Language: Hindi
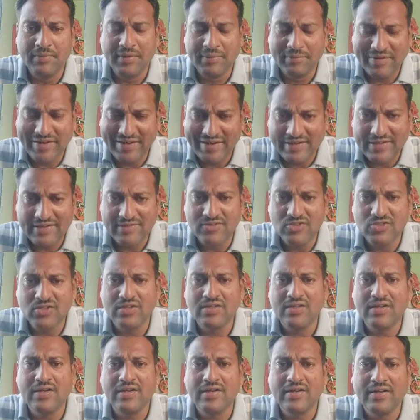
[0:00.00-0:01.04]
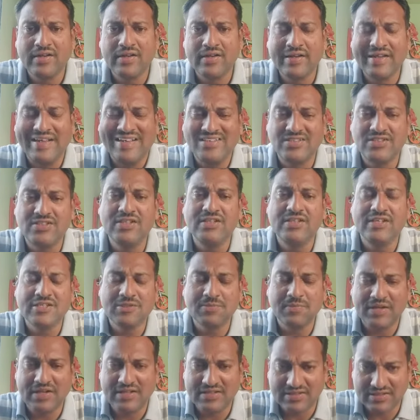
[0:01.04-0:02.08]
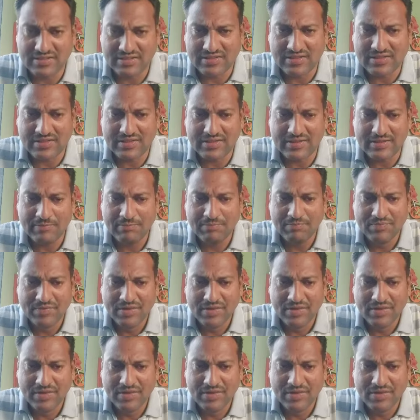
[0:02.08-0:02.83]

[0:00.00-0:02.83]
मिड ब्रेन एक्टिवेशन करके एक जीनियस बना सकते हैं